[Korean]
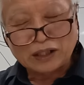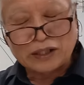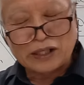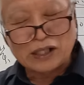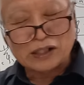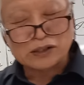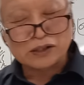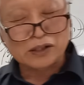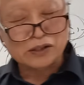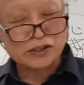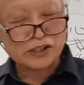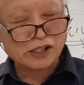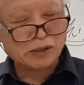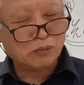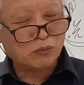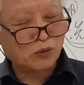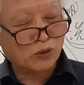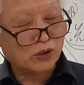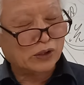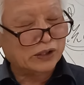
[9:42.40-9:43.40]
그래서
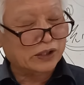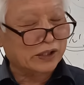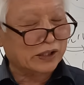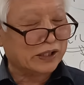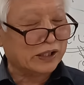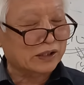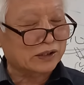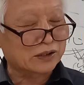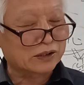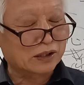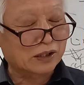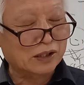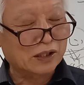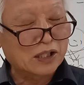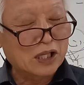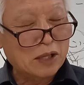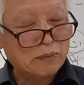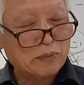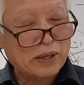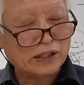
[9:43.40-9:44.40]
신물을 일으켜서
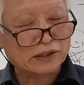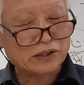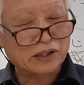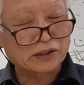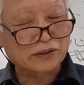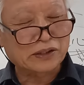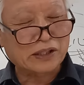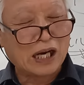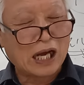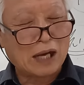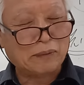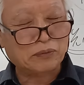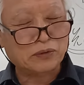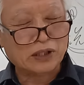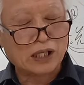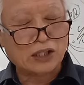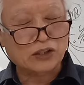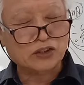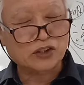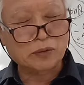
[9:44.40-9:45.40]
백성들의
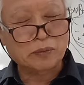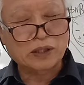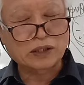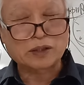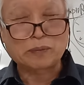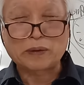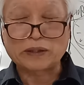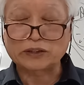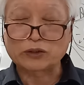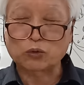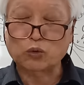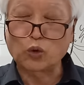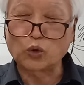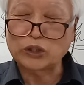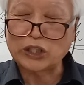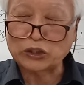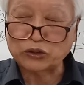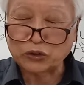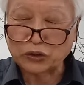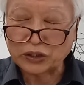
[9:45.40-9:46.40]
앞서가서 쓰면서 백성
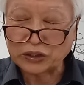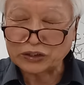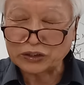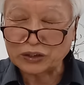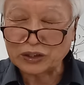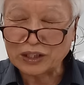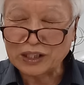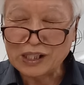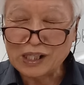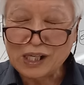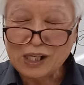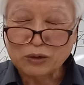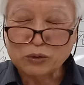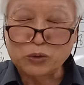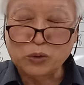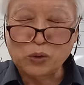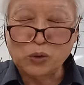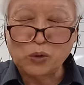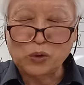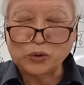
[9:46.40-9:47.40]
구제해주는 거죠.
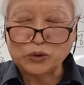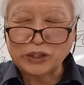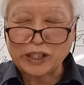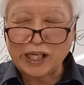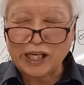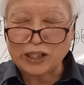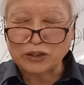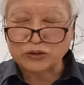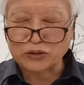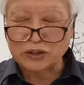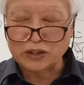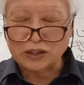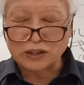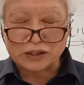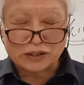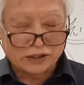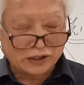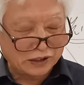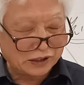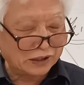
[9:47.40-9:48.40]
구제해주는
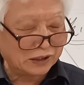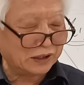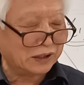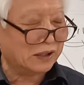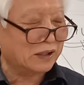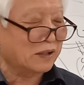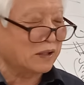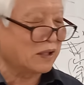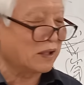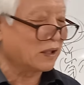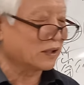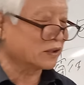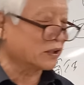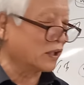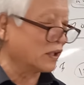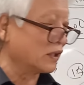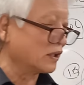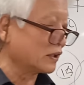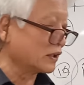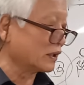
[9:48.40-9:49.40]
그
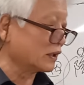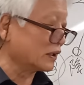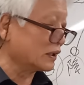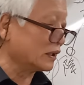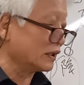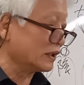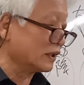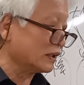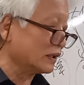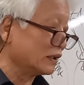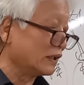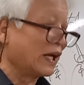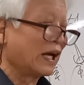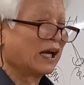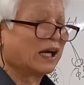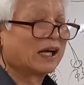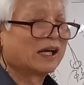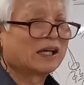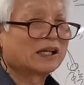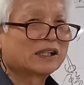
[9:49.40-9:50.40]

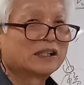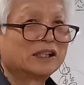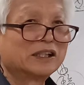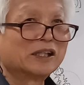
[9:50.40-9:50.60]
성인의 그